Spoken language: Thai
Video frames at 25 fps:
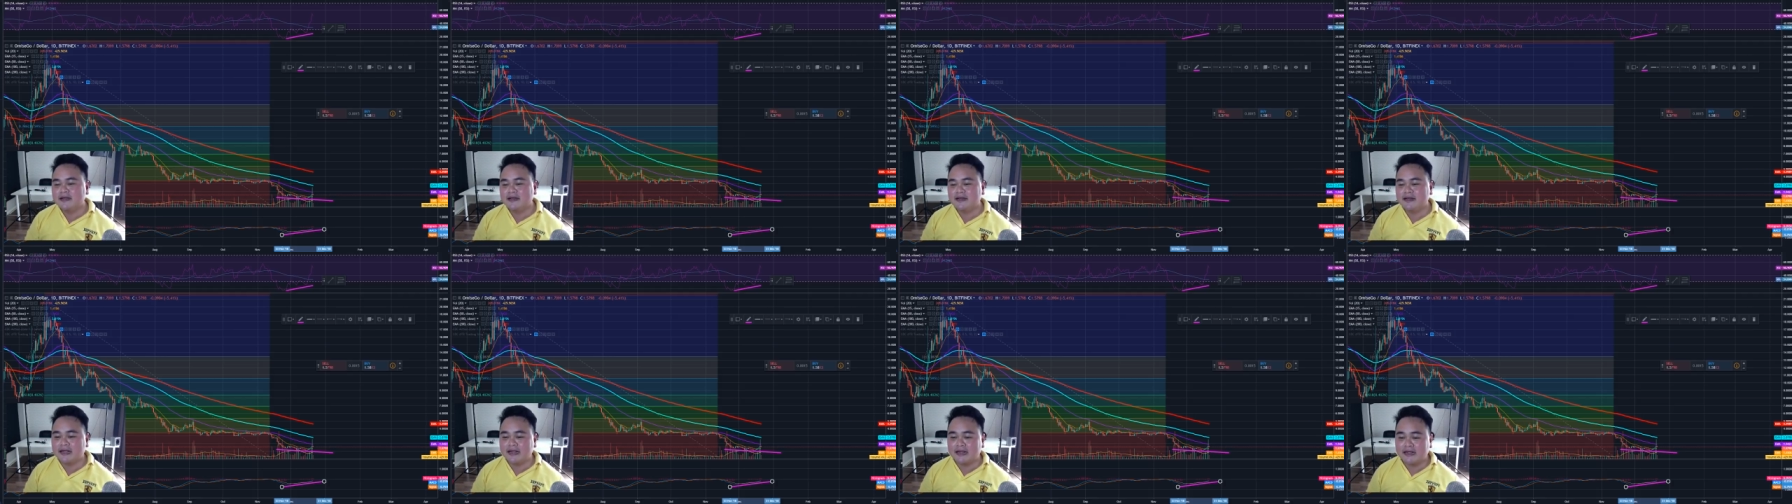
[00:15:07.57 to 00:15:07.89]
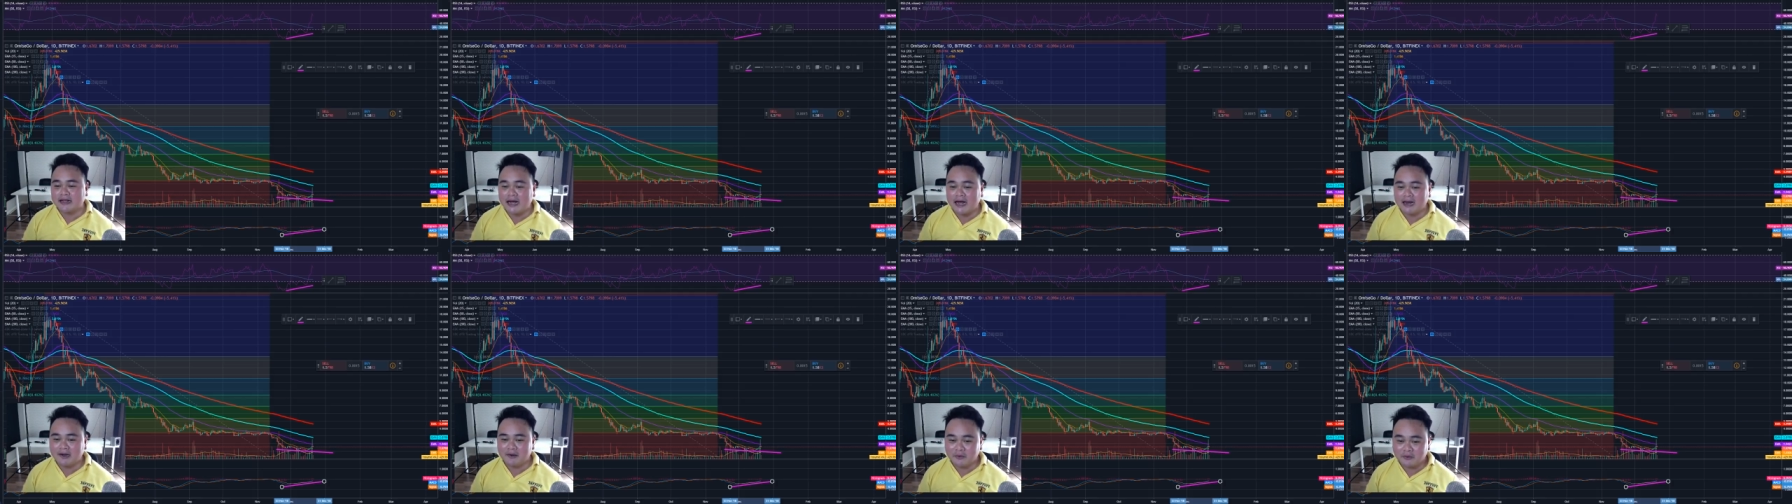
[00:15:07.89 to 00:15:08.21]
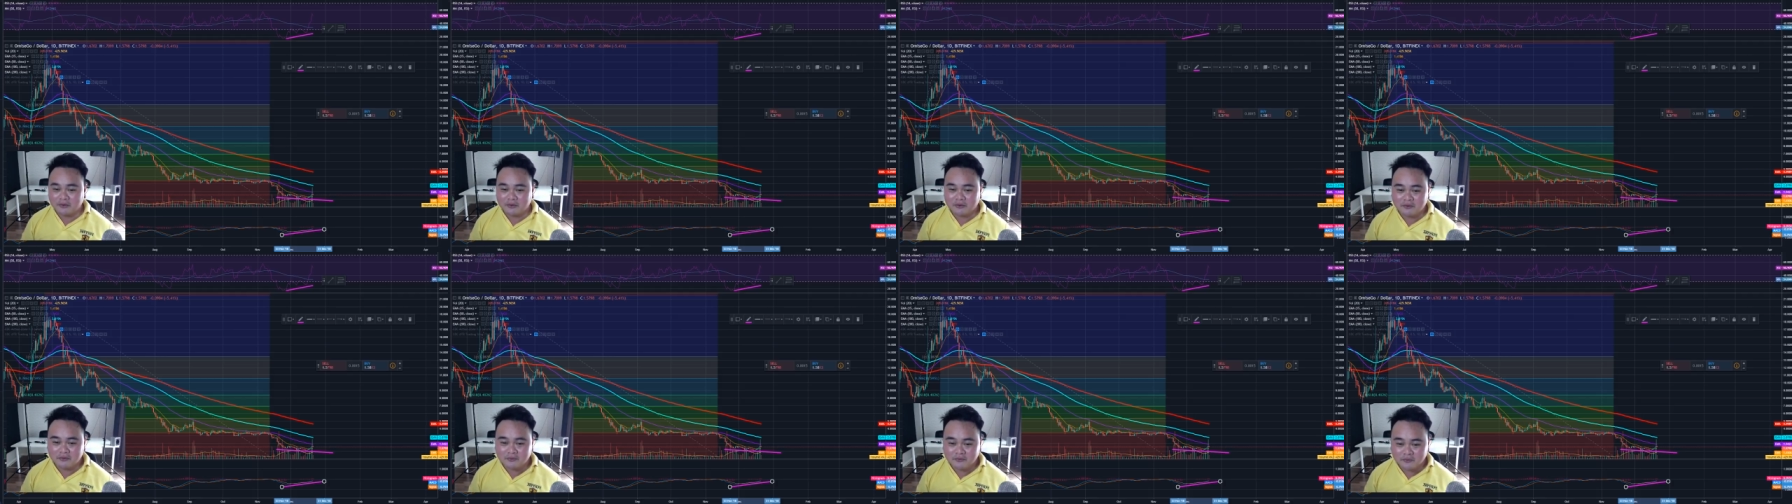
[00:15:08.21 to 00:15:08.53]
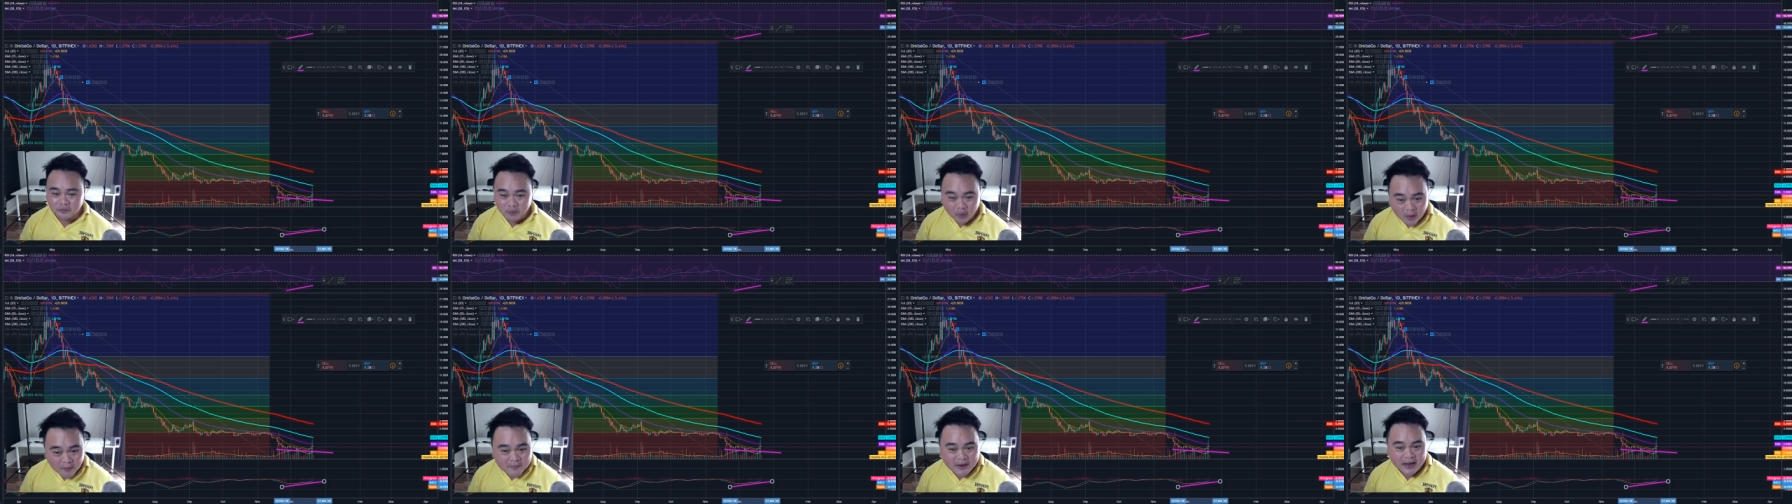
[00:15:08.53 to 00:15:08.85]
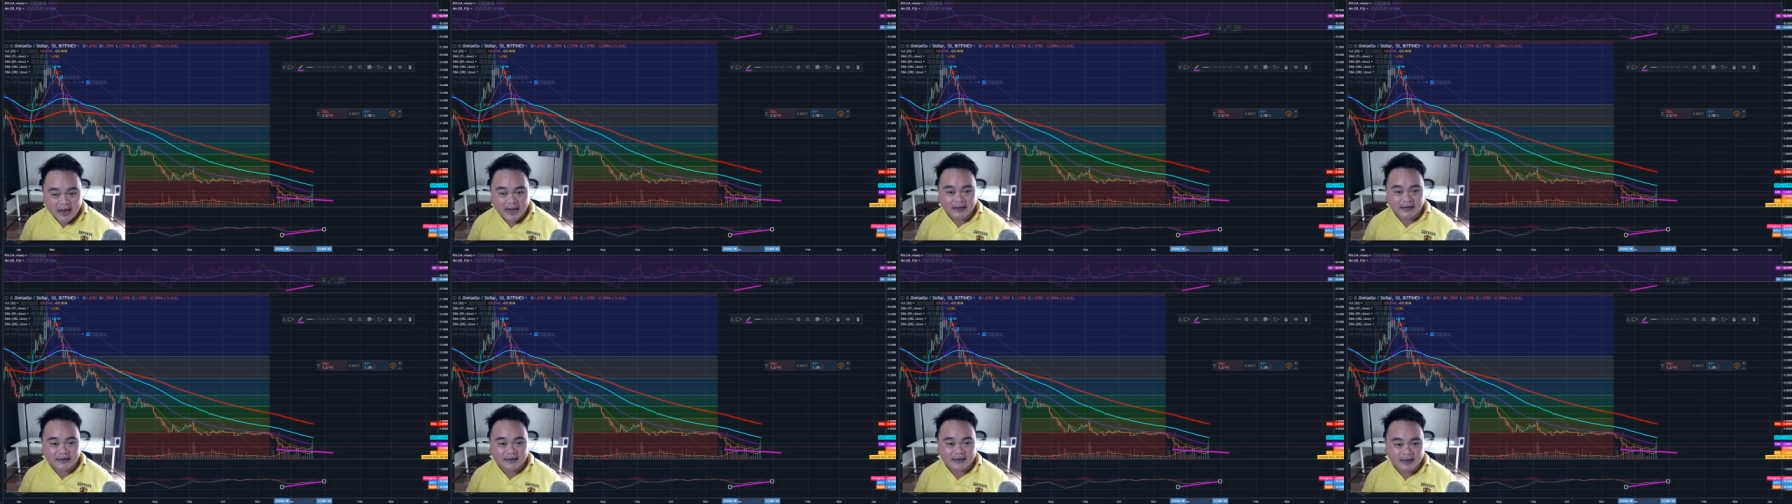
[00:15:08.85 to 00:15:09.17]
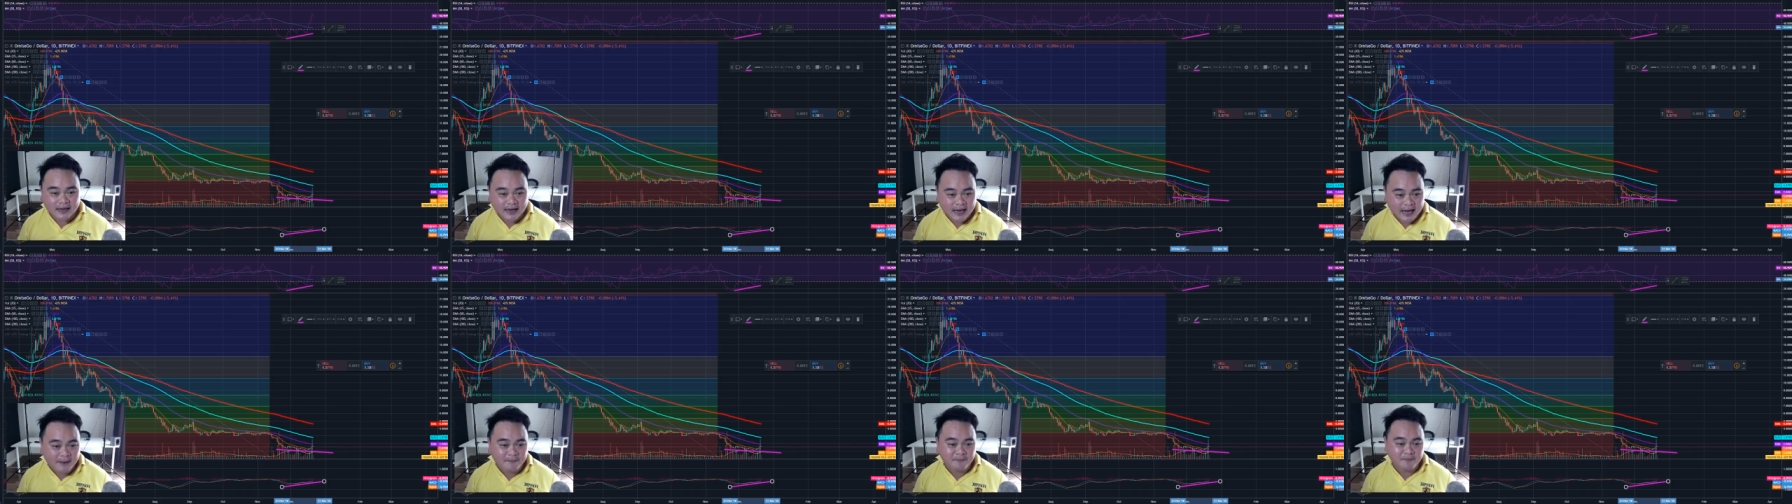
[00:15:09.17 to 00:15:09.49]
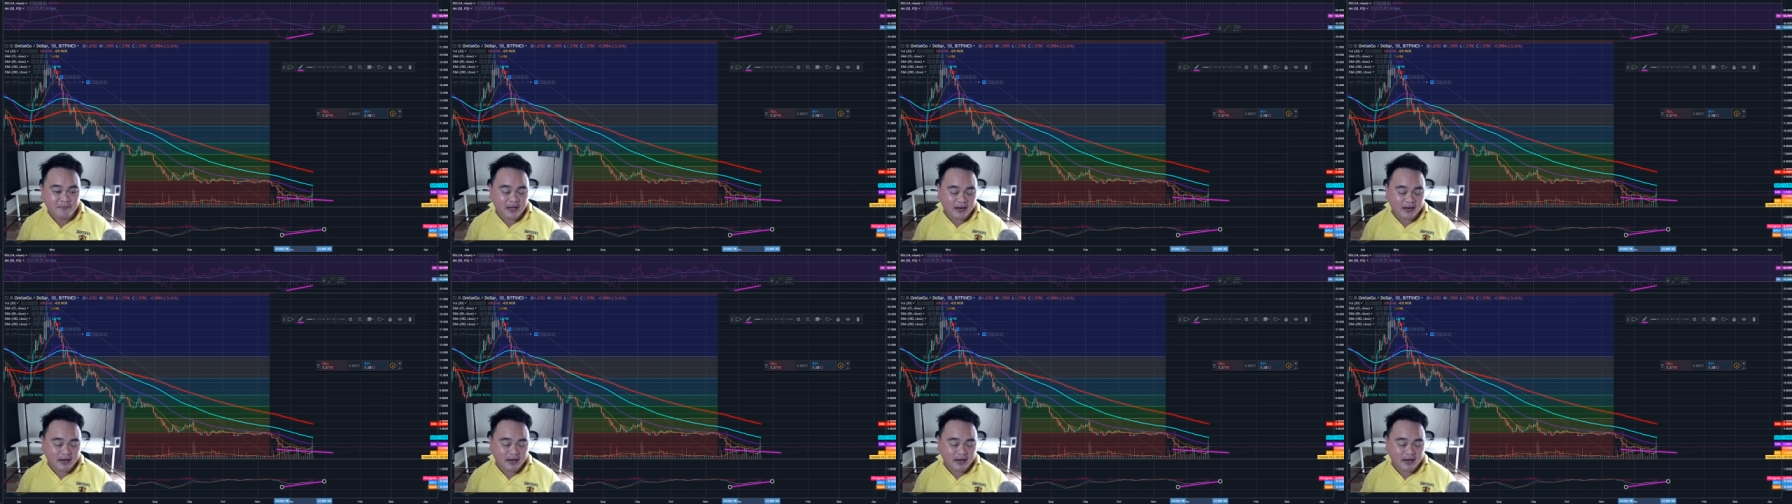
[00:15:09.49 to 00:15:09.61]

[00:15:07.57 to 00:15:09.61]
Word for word: ในการลงทุนร่วมกันนะครับ